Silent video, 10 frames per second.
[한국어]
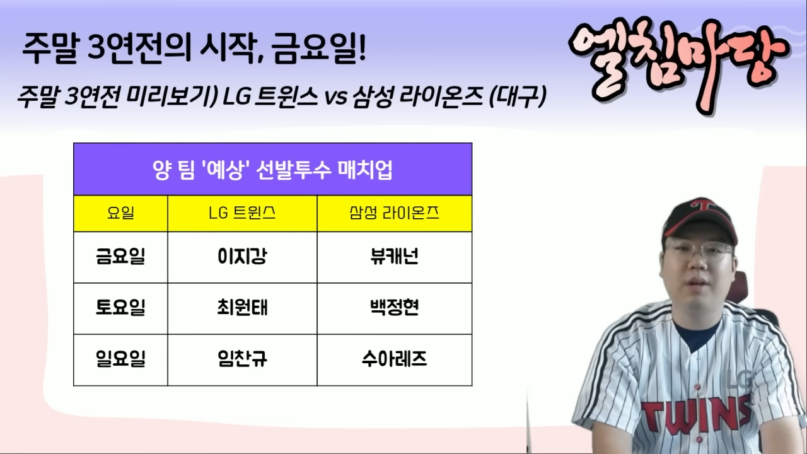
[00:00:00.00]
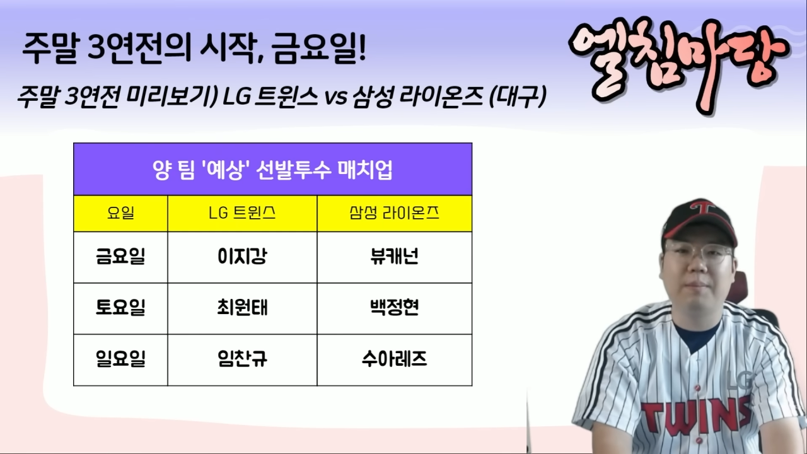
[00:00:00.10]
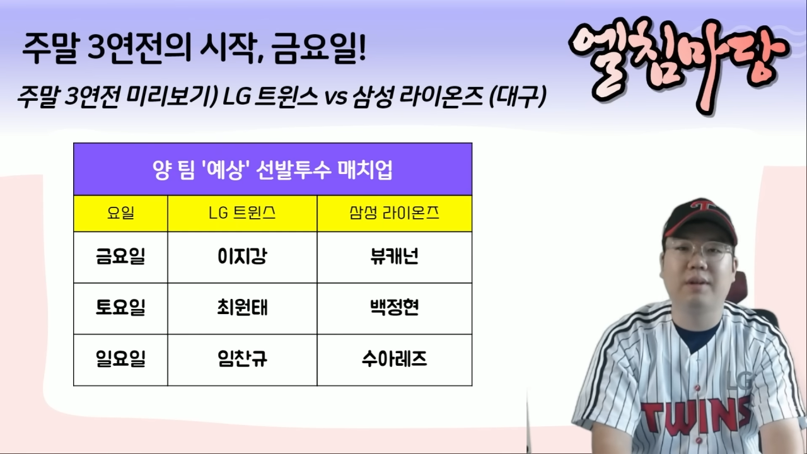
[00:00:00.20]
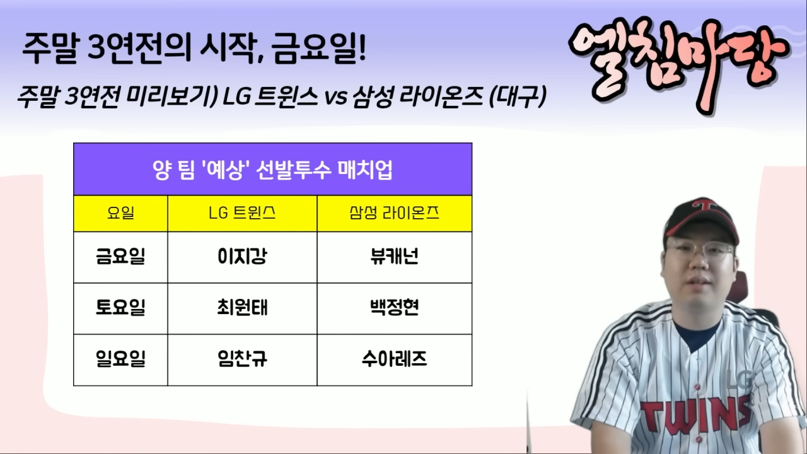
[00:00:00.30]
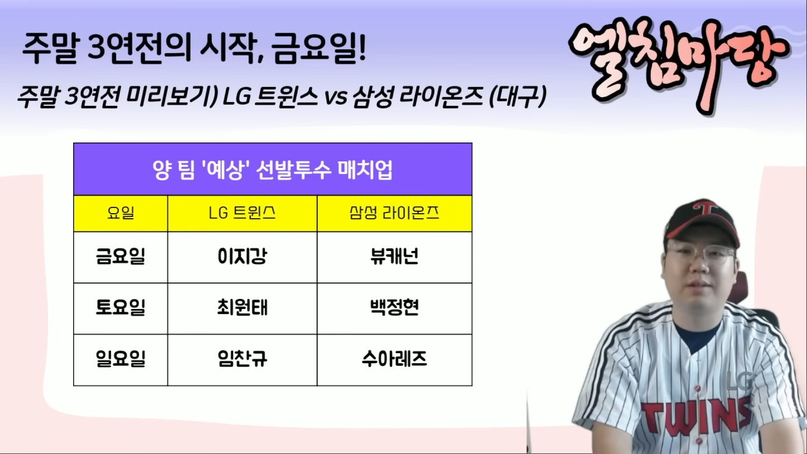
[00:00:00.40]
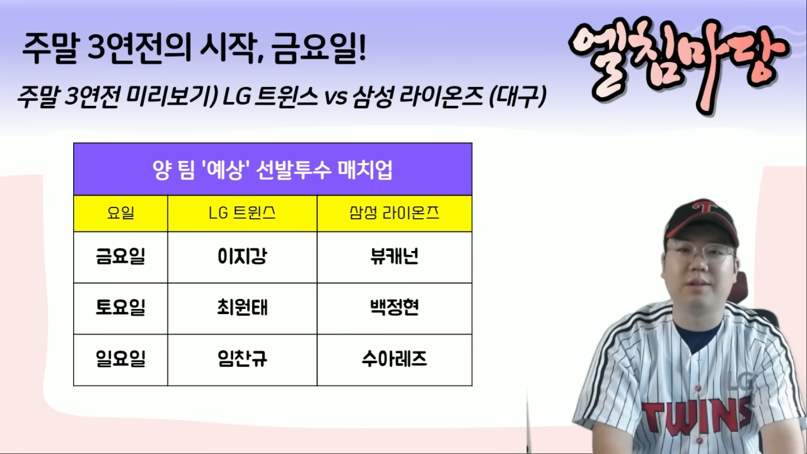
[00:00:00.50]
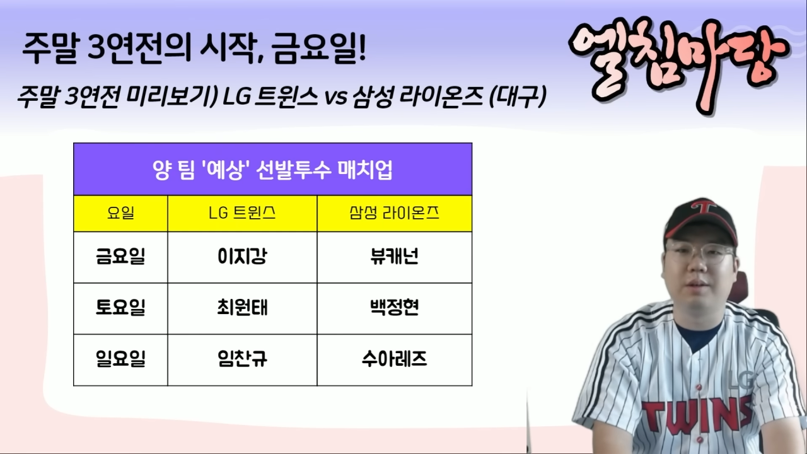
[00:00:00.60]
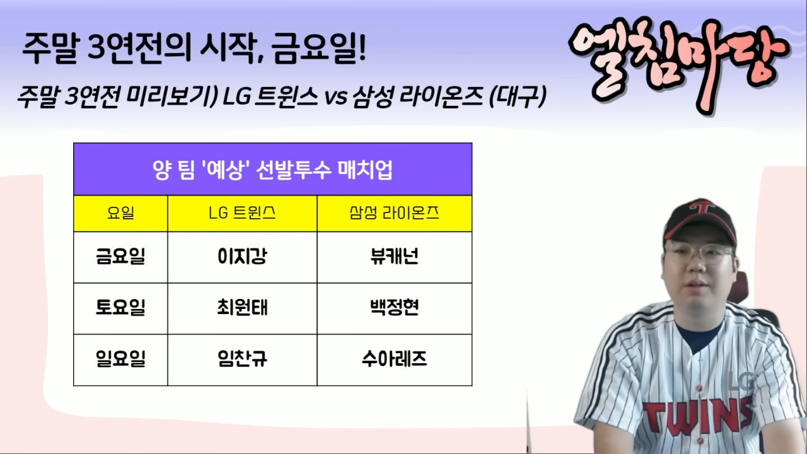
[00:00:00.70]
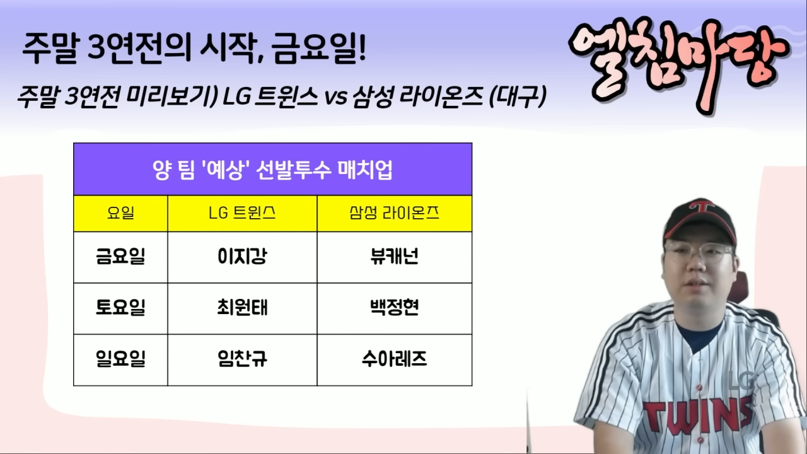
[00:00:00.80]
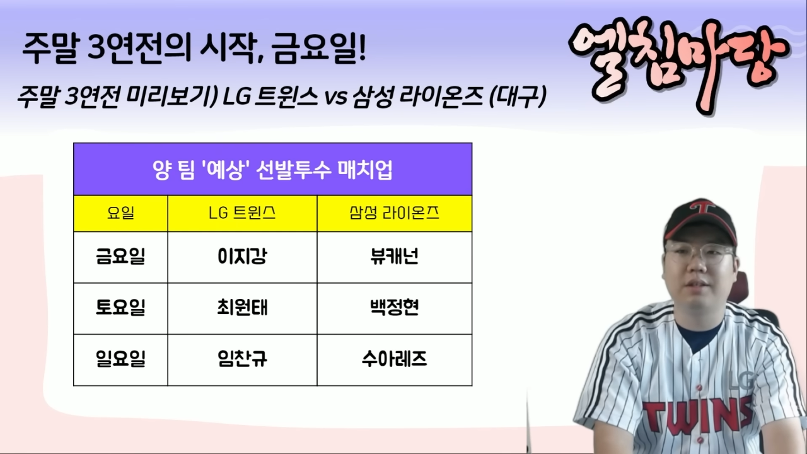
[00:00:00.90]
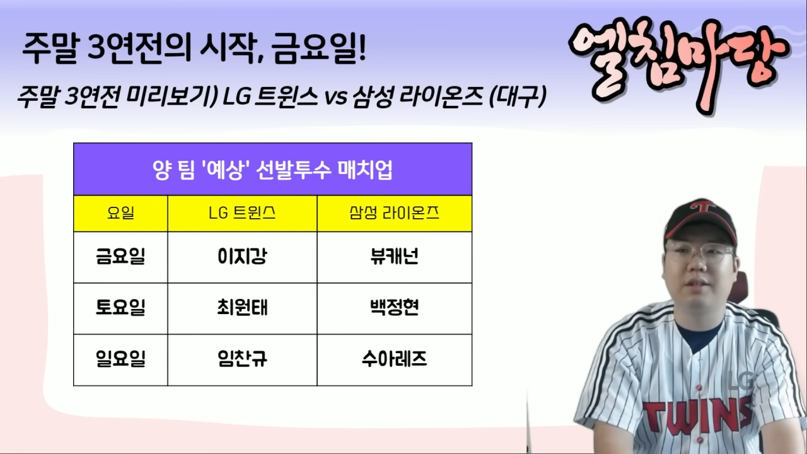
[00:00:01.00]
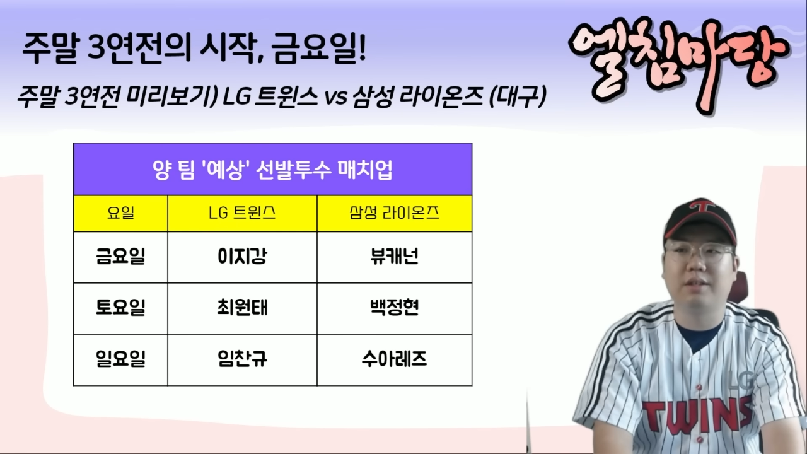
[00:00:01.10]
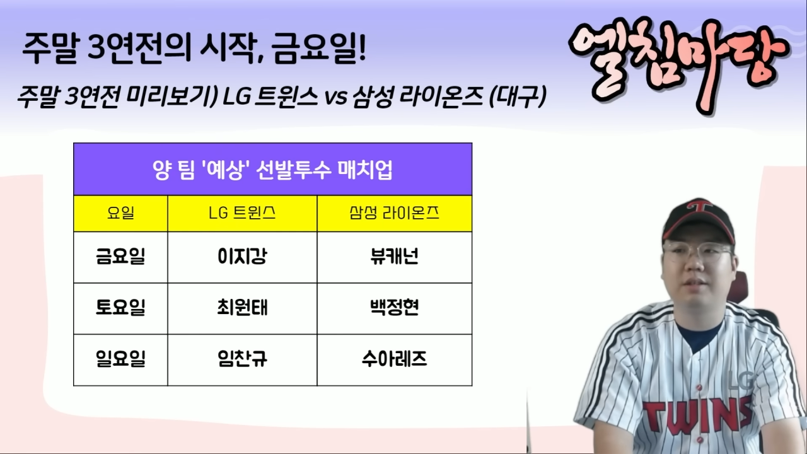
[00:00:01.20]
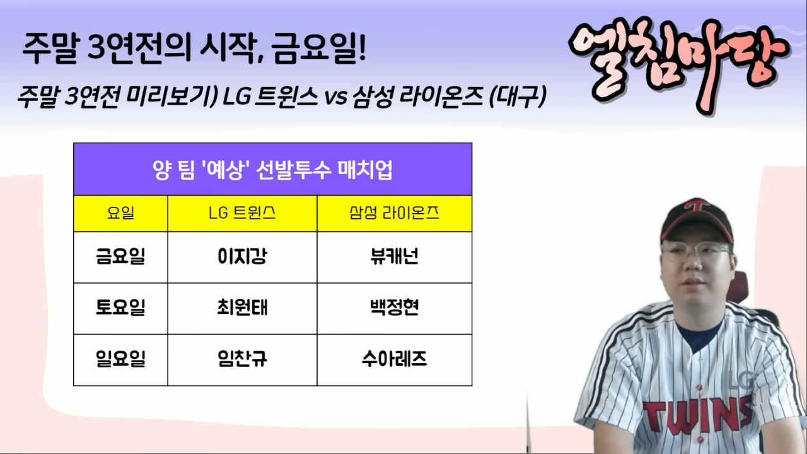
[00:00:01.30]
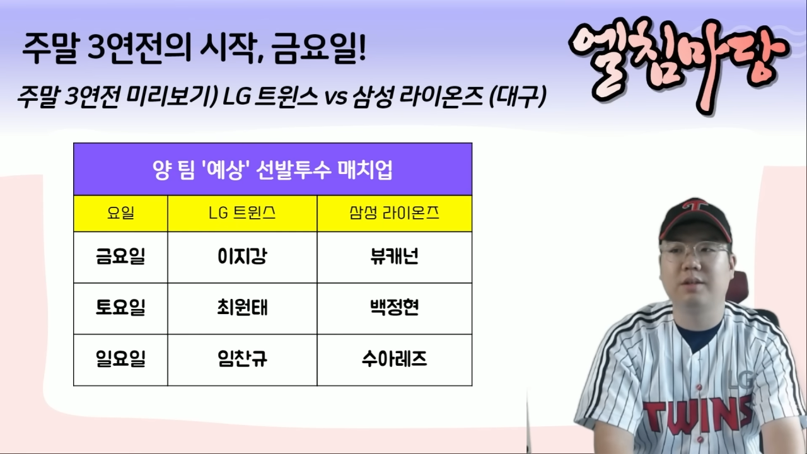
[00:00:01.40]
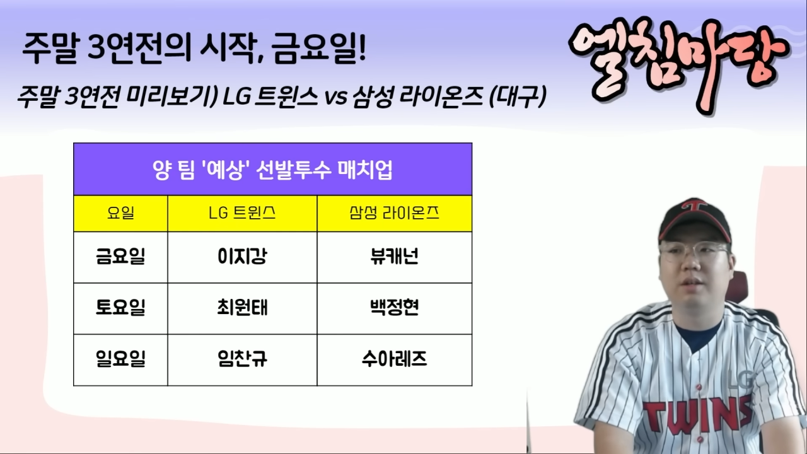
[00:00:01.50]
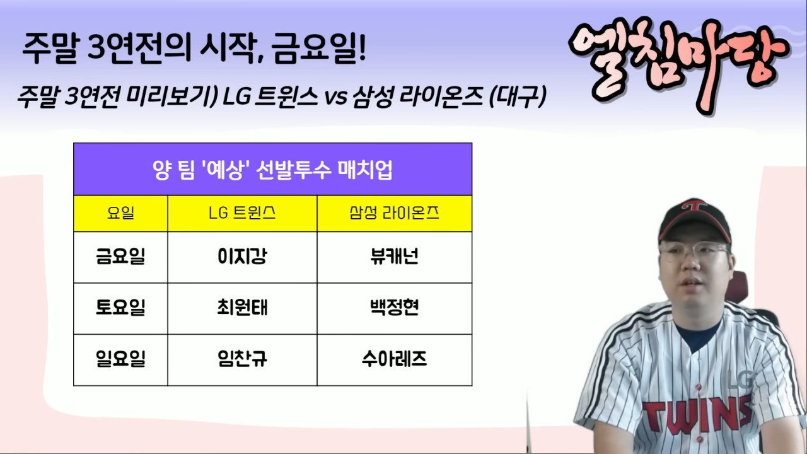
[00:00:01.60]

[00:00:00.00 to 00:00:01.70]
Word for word: 안 만났을걸요. 예, 그래서